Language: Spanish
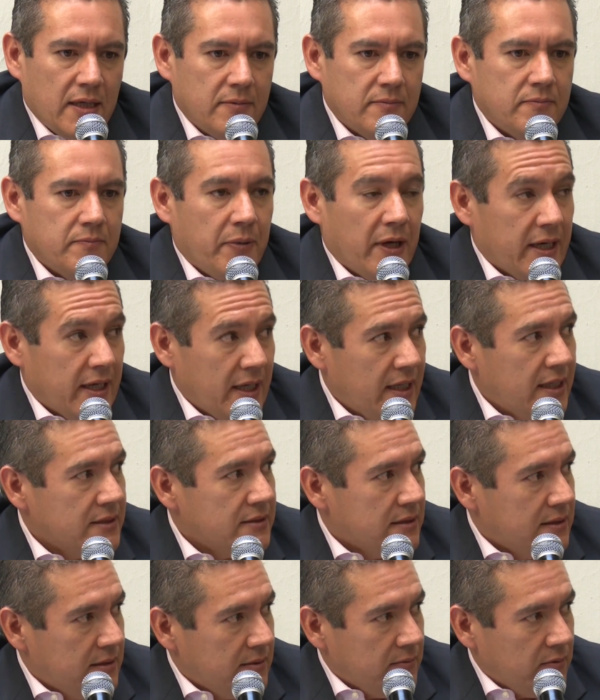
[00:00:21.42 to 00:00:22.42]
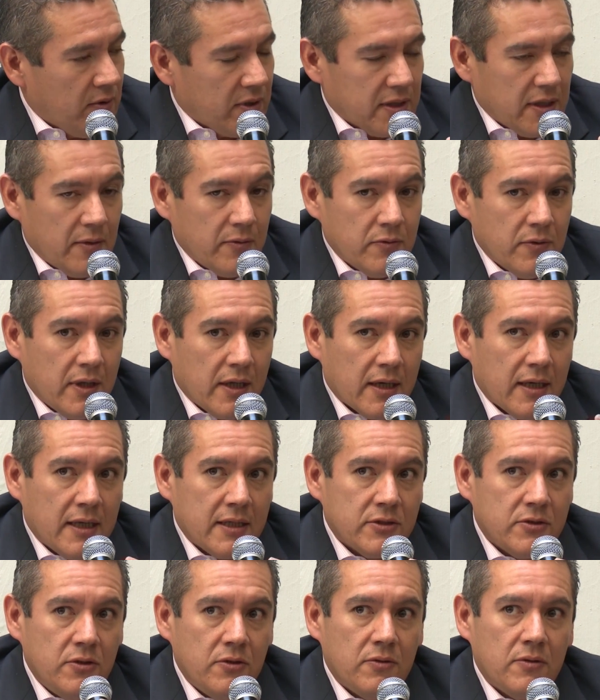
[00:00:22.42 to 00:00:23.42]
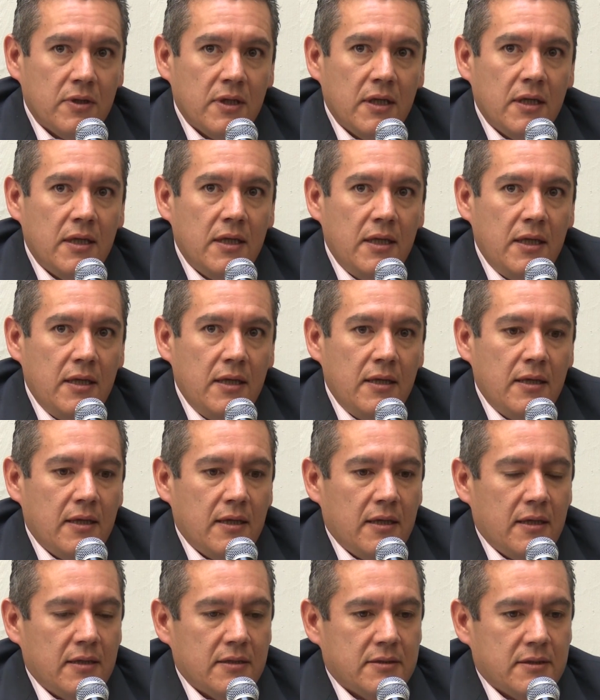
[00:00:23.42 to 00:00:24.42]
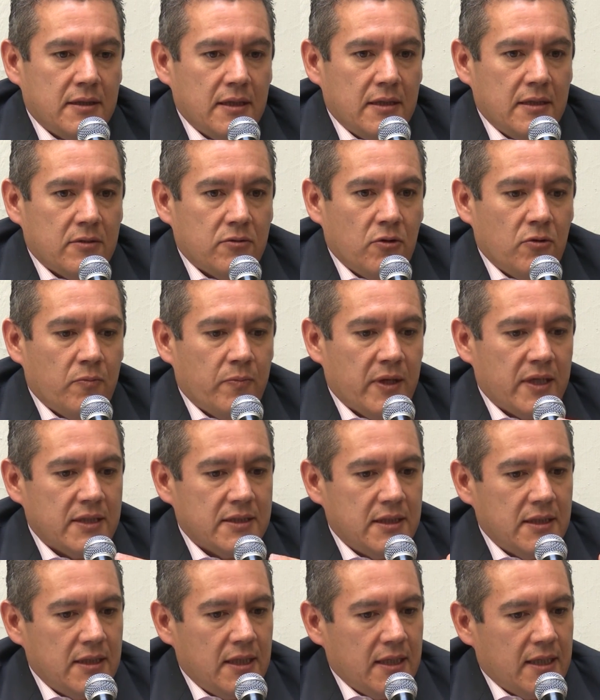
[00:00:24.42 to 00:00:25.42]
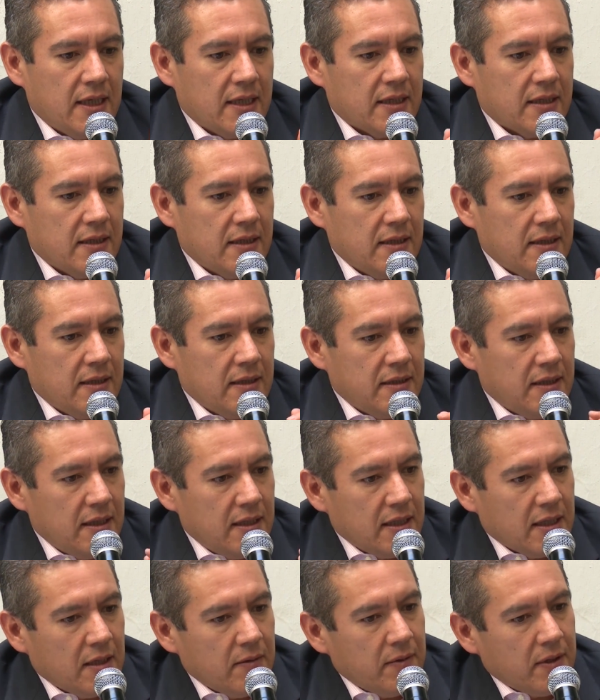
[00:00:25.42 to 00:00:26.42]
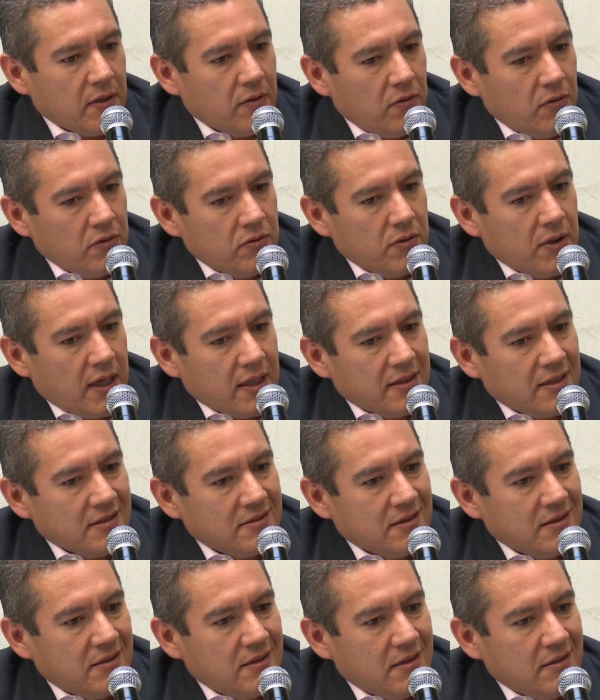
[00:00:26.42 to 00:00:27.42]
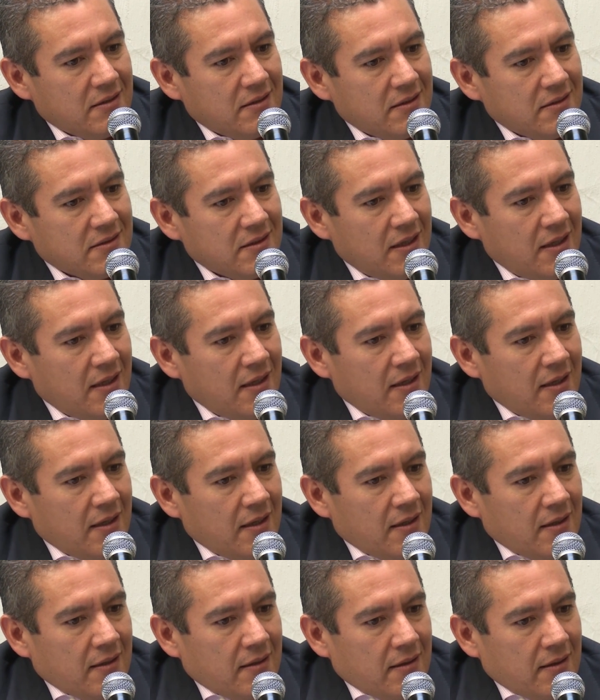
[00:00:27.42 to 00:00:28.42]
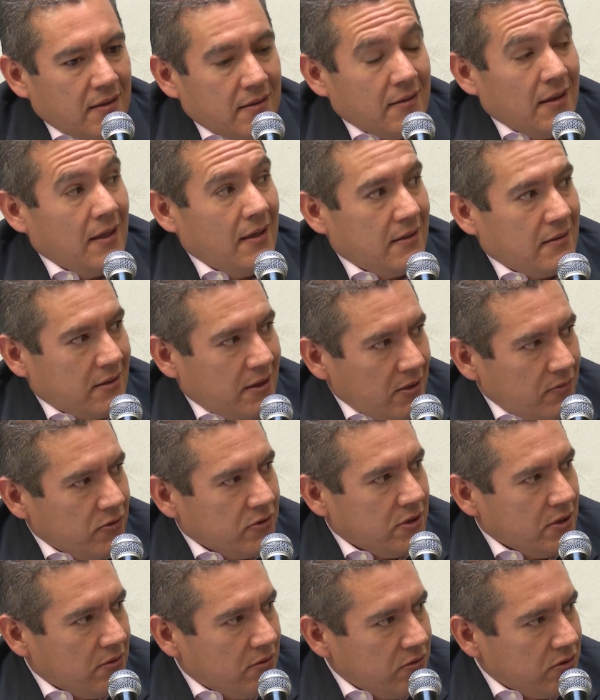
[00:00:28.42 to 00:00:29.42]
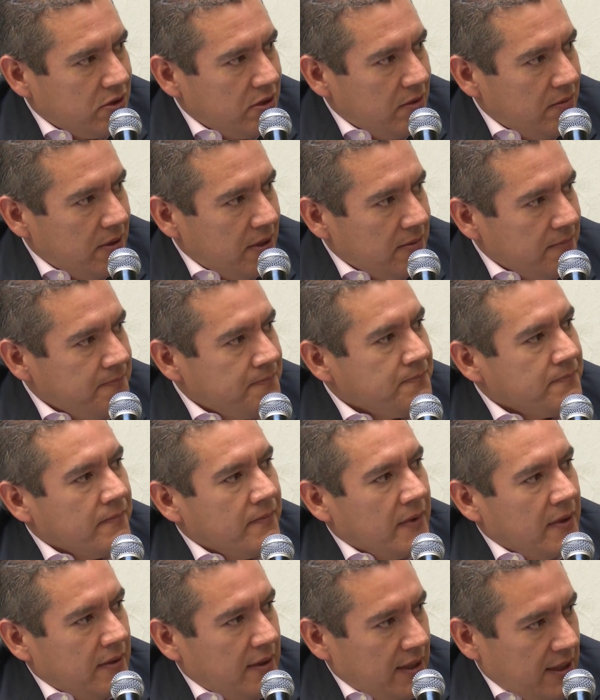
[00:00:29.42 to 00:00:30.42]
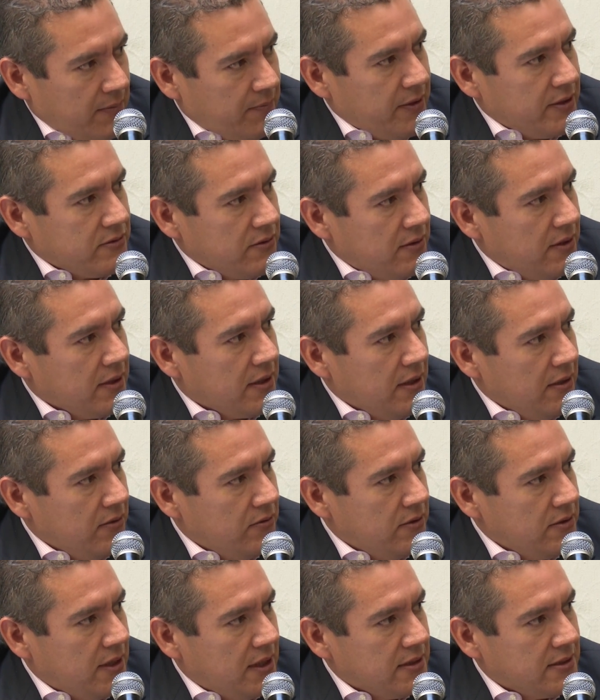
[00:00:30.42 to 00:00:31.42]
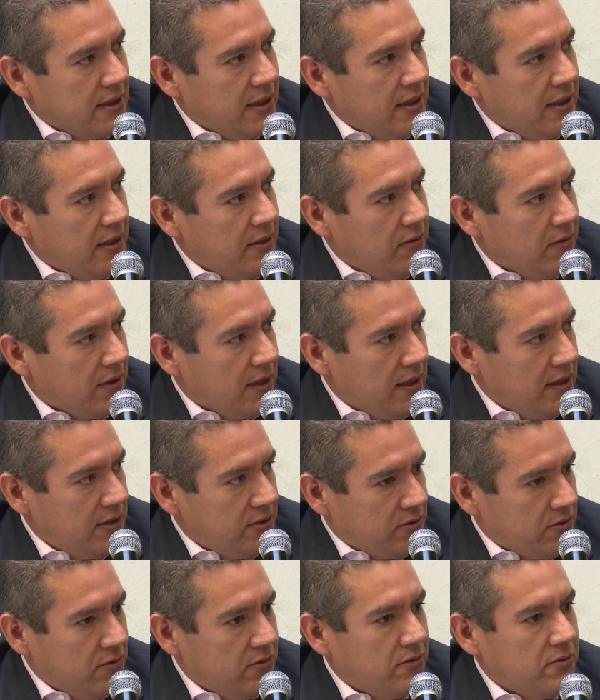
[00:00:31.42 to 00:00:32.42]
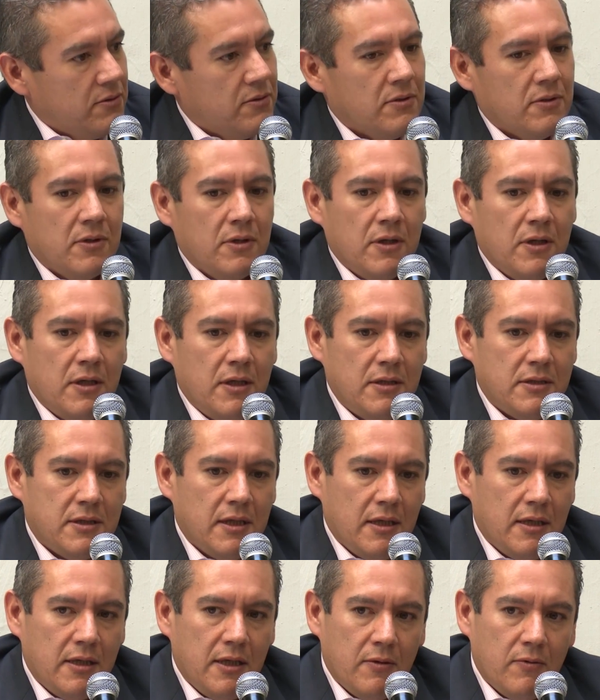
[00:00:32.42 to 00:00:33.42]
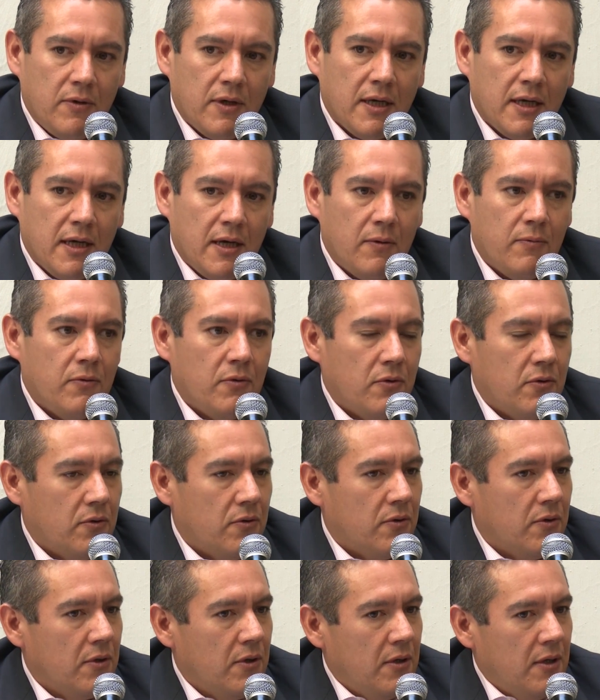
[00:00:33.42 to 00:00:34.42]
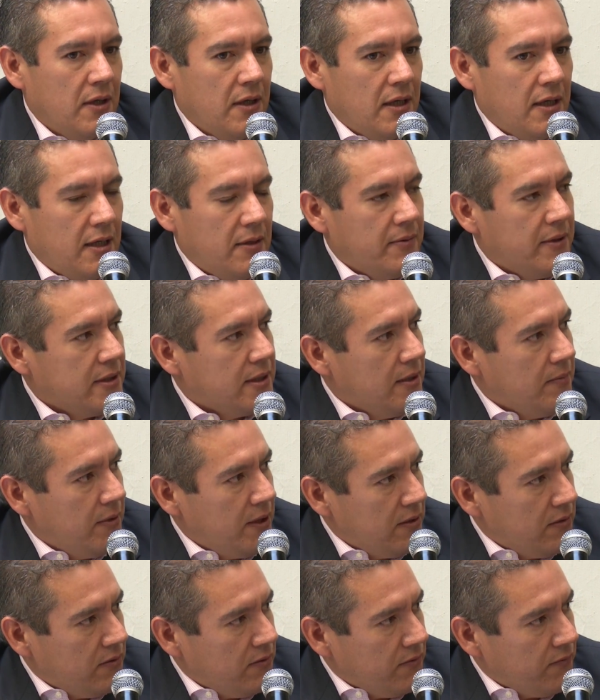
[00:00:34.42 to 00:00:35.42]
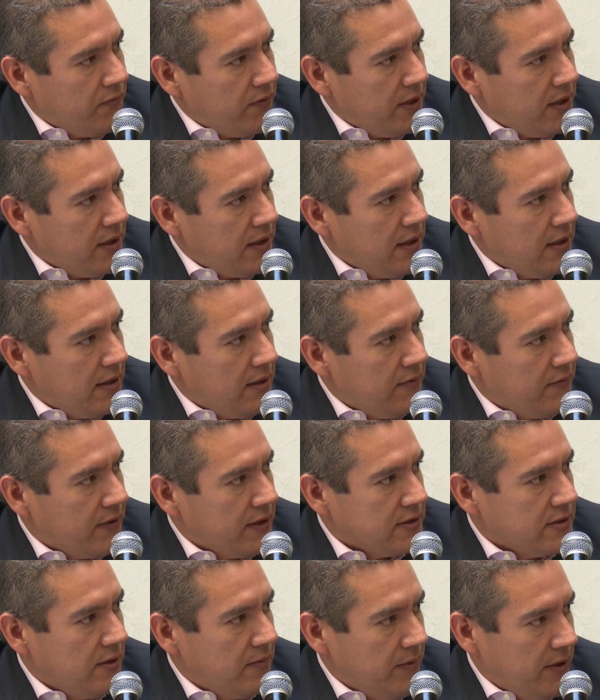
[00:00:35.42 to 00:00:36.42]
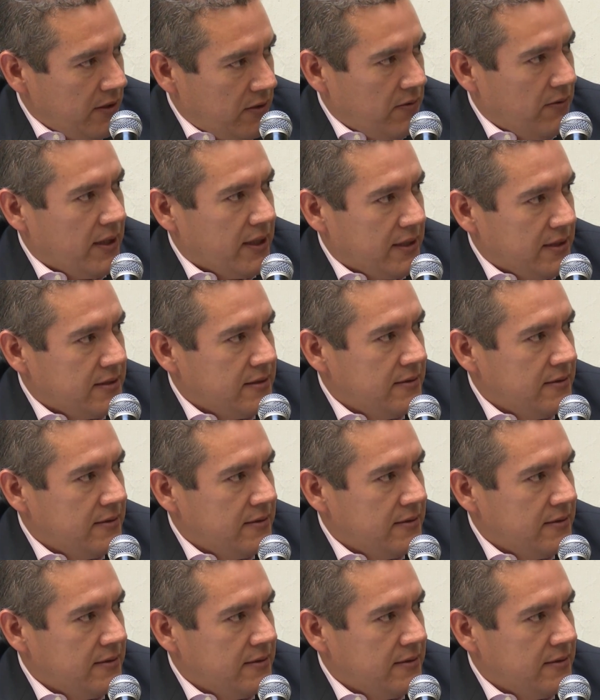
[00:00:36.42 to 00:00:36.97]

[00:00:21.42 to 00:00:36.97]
que eran parejas, guardaban una relación y este, todo parece indicar que tiene que ver con antecedentes delictivos, inclusive de la persona que, se localizó y se llevó a cabo el levantamiento frente al fraccionamiento.